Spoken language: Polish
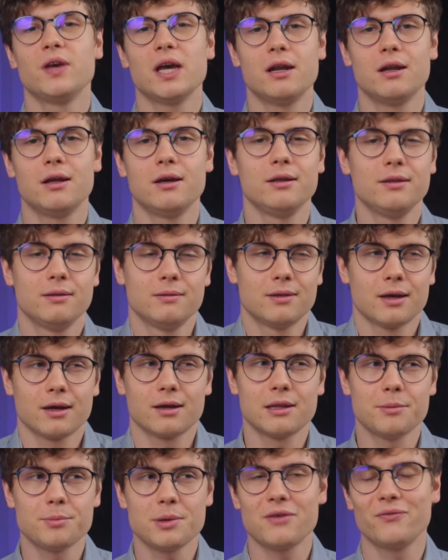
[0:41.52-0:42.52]
wiele i
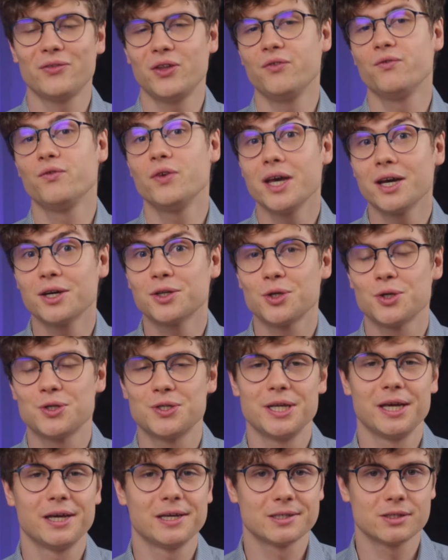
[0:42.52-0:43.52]
tak naprawdę
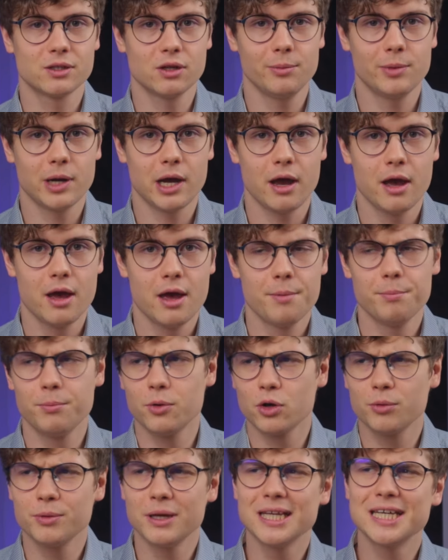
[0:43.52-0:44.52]
większość z nich jest dobra,
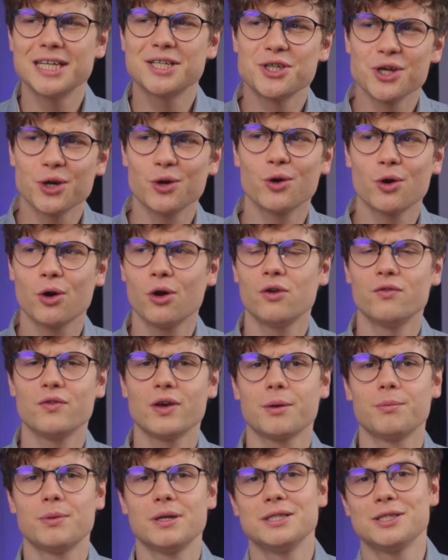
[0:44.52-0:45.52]
bo robienie
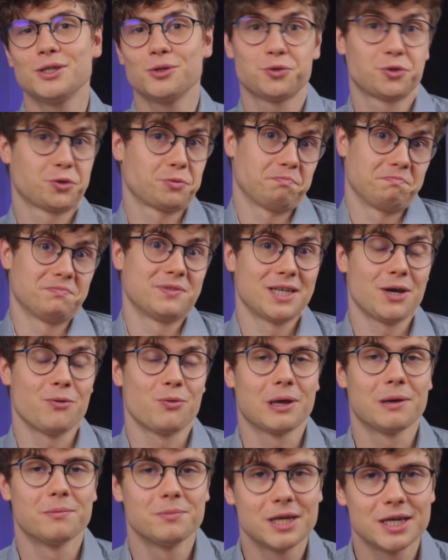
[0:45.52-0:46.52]
czegokolwiek będzie już
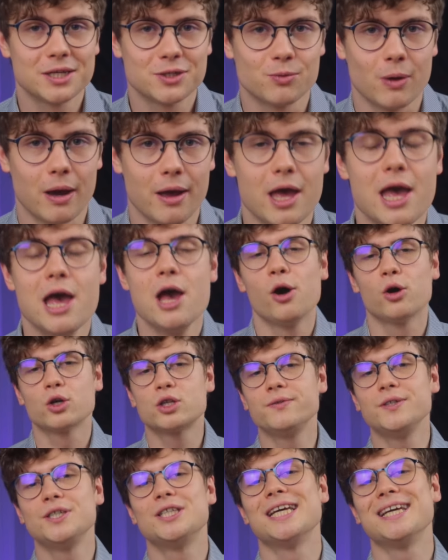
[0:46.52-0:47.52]
całkiem niezłe.
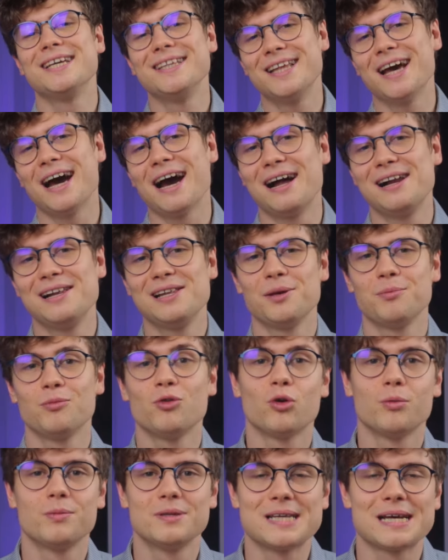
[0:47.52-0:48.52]
Oczywiście idealnie
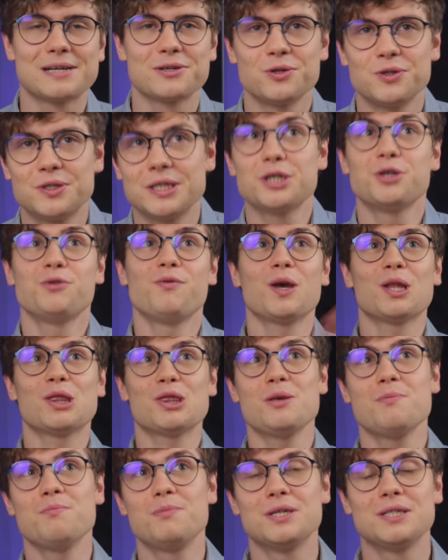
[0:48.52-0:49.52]
byłoby zacząć ze
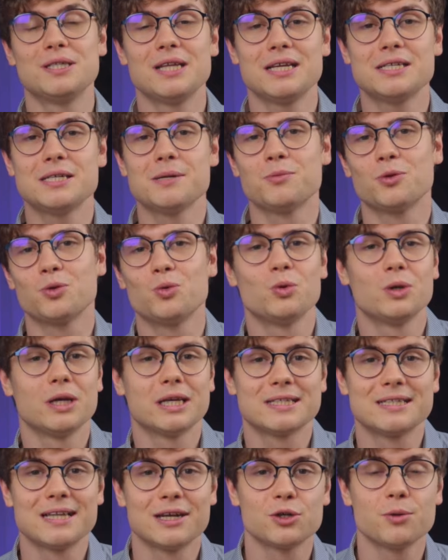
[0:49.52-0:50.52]
świetnym biznesem, który
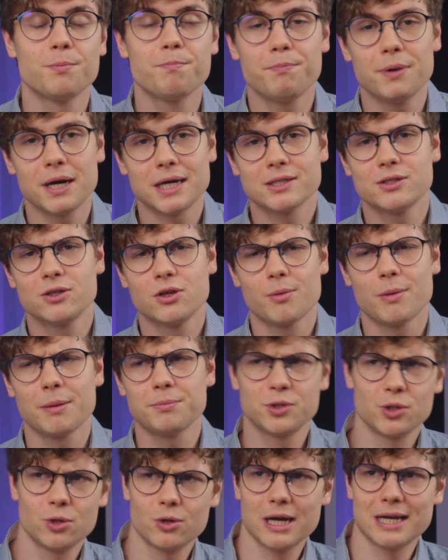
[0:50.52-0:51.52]
jest naszą pasją,
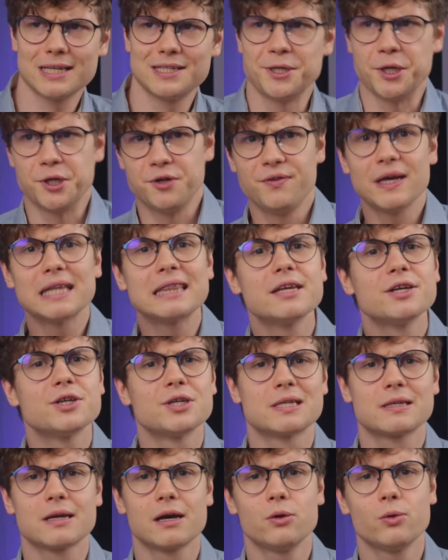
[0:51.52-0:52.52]
a przy okazji świetnie
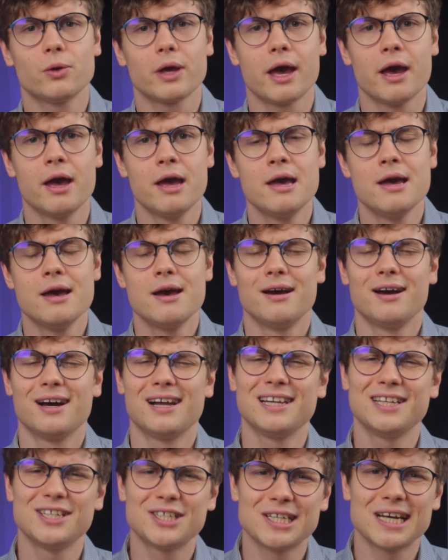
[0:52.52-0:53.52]
się skaluje,
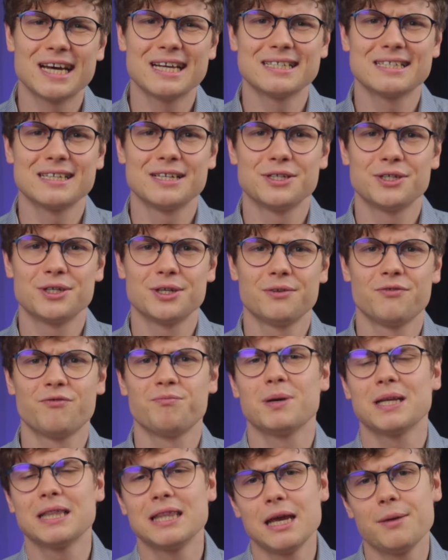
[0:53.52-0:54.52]
ale szansa, że
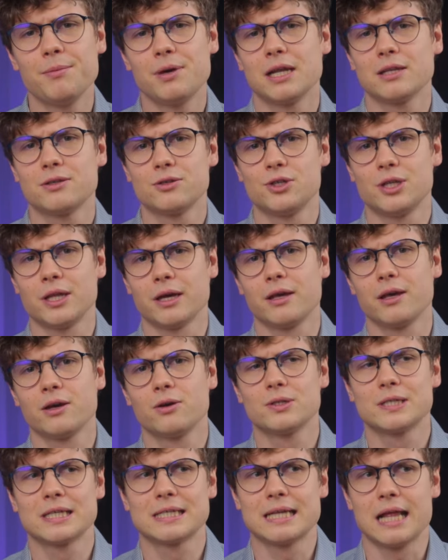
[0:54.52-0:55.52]
wpadniemy na coś
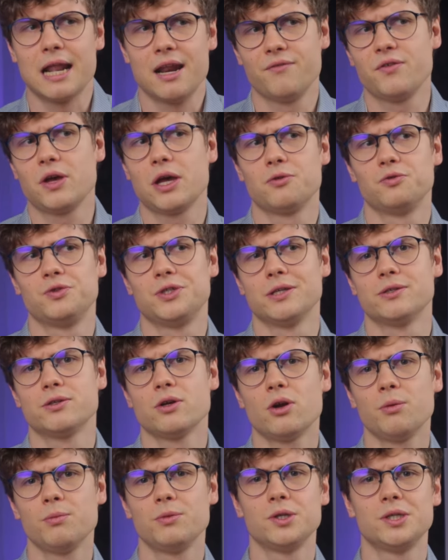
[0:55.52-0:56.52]
takiego zastanawiając się
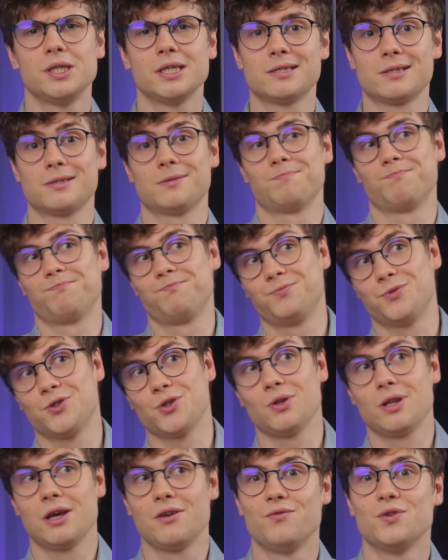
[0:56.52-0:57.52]
co robić jest
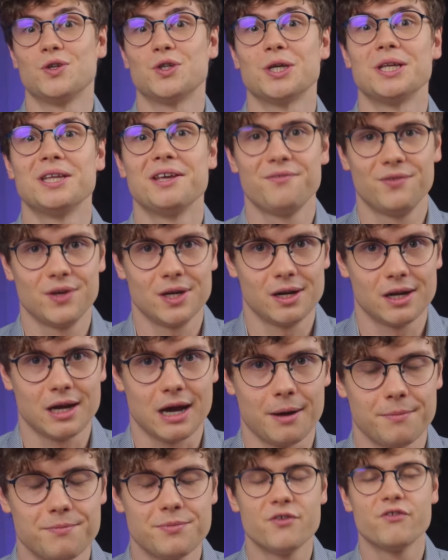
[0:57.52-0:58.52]
co najwyżej
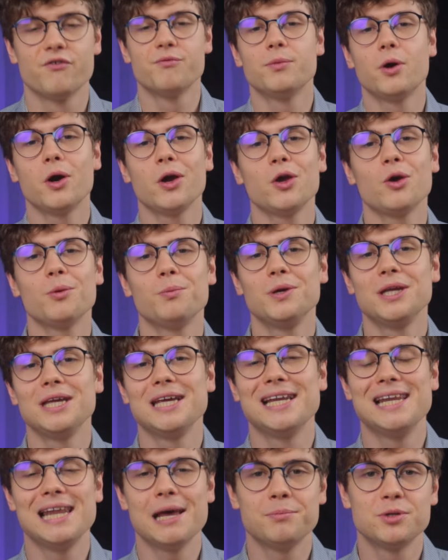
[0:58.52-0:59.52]
niewielka. W mojej
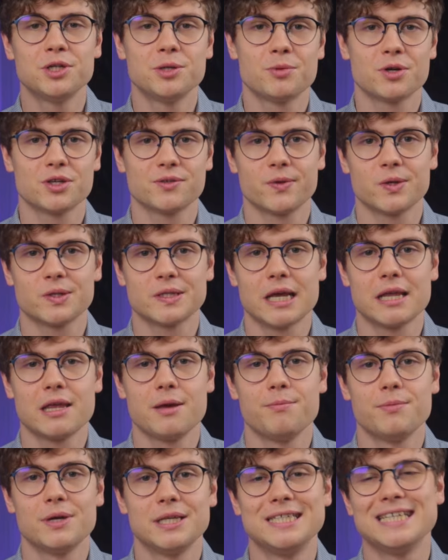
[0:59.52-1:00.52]
opinii lepszym
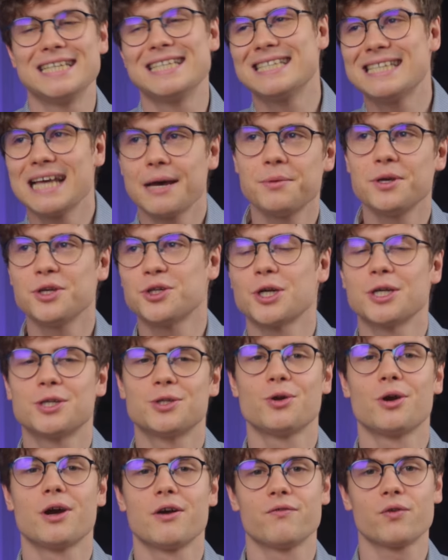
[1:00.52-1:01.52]
rozwiązaniem będzie
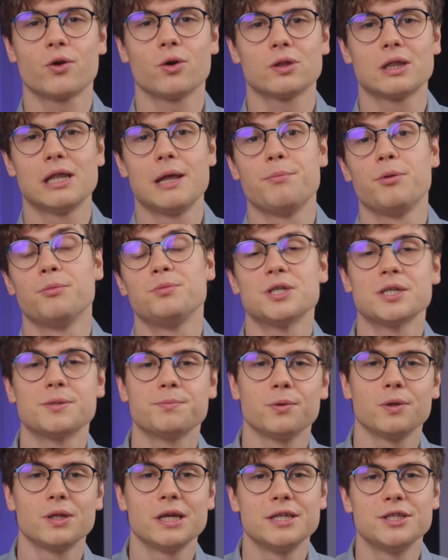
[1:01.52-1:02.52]
zamieszać trochę w kotle
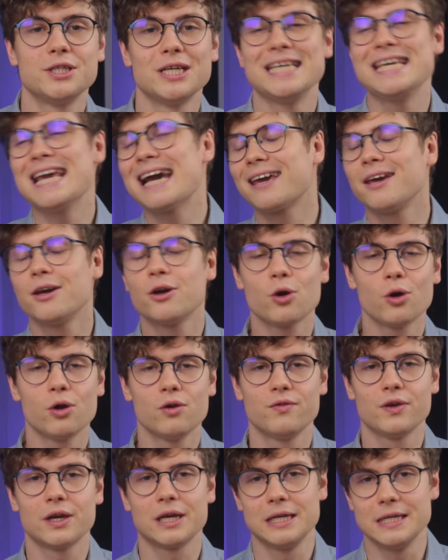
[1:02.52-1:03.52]
poprzez podjęcie
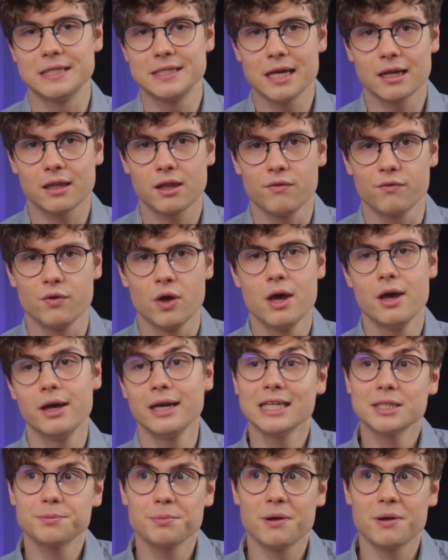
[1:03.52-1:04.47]
jakichkolwiek inicjatyw i